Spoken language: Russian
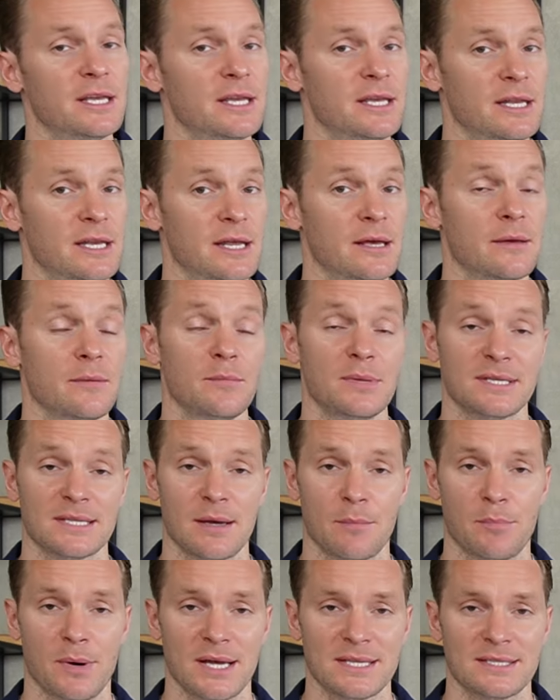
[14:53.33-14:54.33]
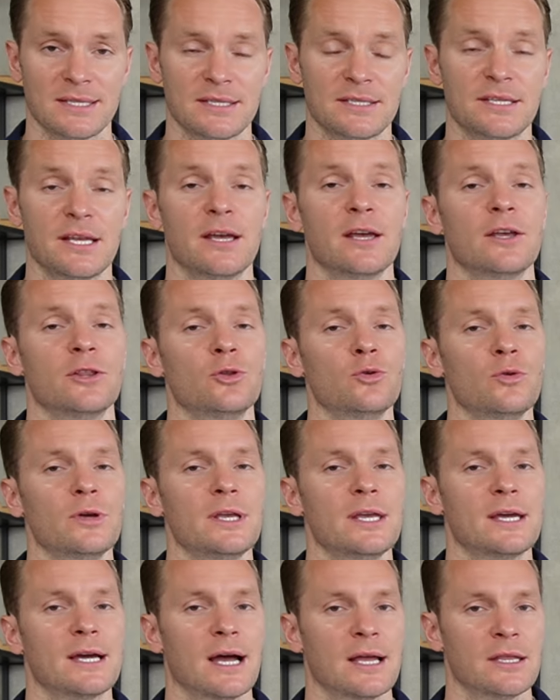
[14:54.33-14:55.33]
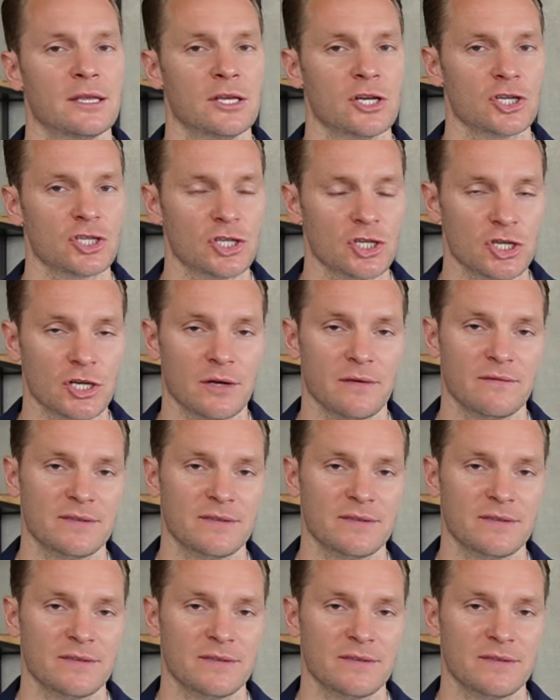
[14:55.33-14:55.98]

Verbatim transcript: или безопасности, ну и, конечно же,